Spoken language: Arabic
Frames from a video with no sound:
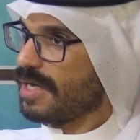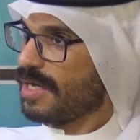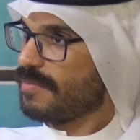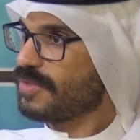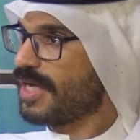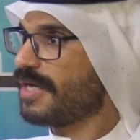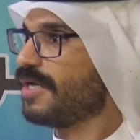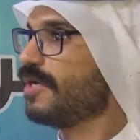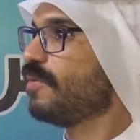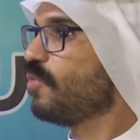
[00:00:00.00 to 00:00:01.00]

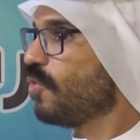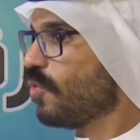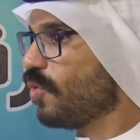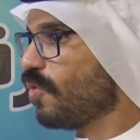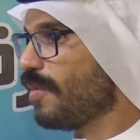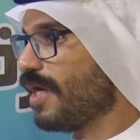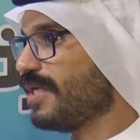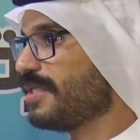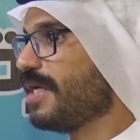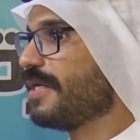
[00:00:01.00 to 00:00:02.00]
المدرب ومع
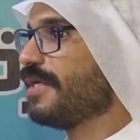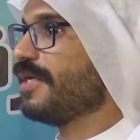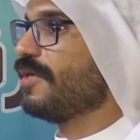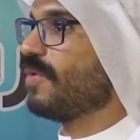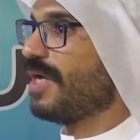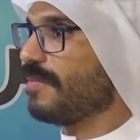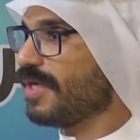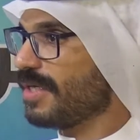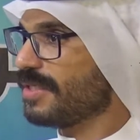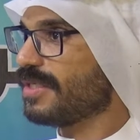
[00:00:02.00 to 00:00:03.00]
الإداريين والعمل
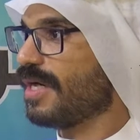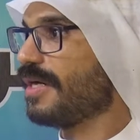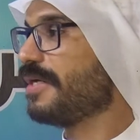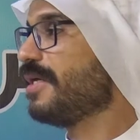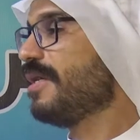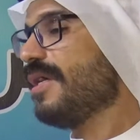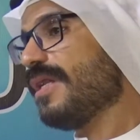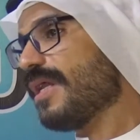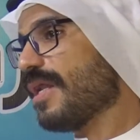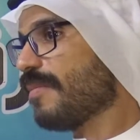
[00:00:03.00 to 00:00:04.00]
الإداري
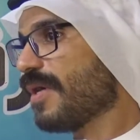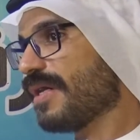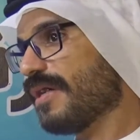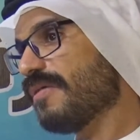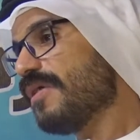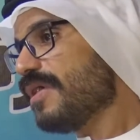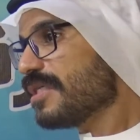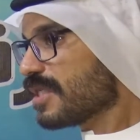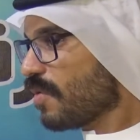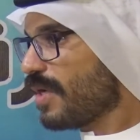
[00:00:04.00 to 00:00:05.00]
الأمانة
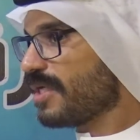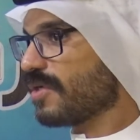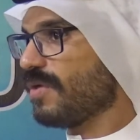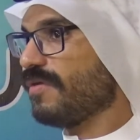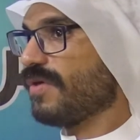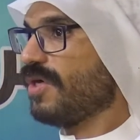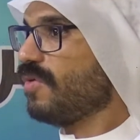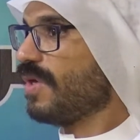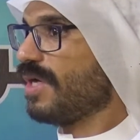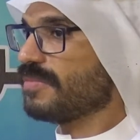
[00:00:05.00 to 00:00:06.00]
سوينا توليفة
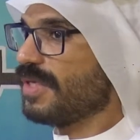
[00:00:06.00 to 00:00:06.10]
حلوة الحمد